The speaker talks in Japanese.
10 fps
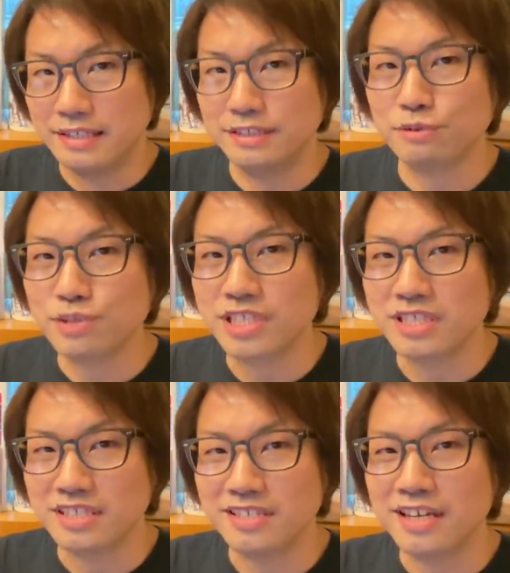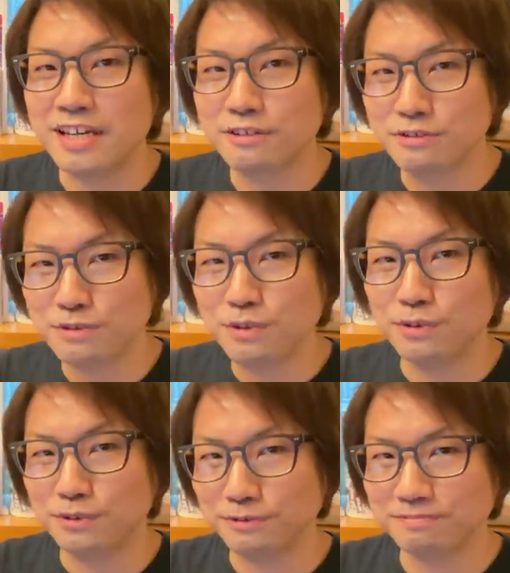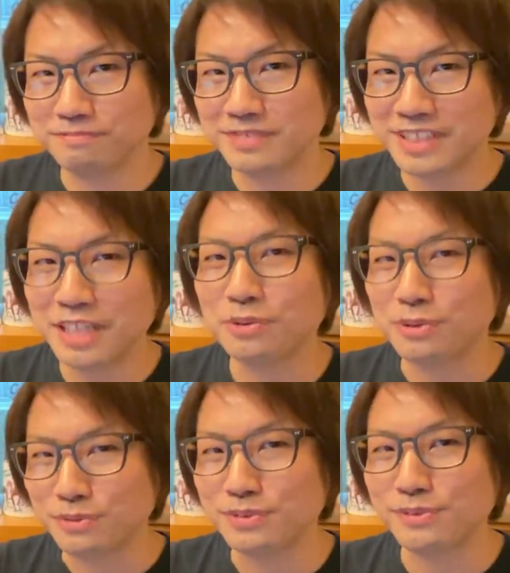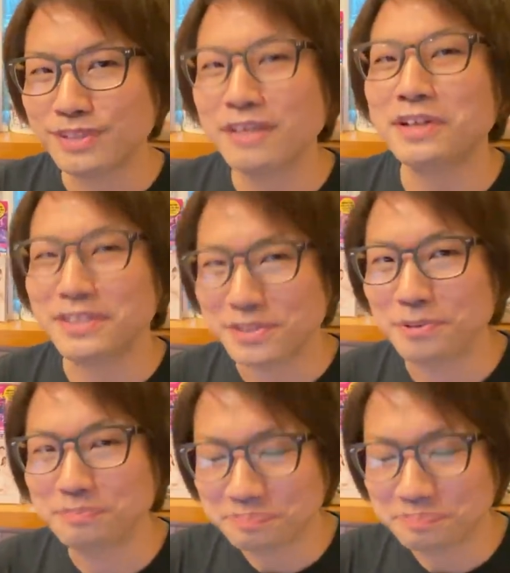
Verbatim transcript: 少し契約をセットで売ったわけですよ。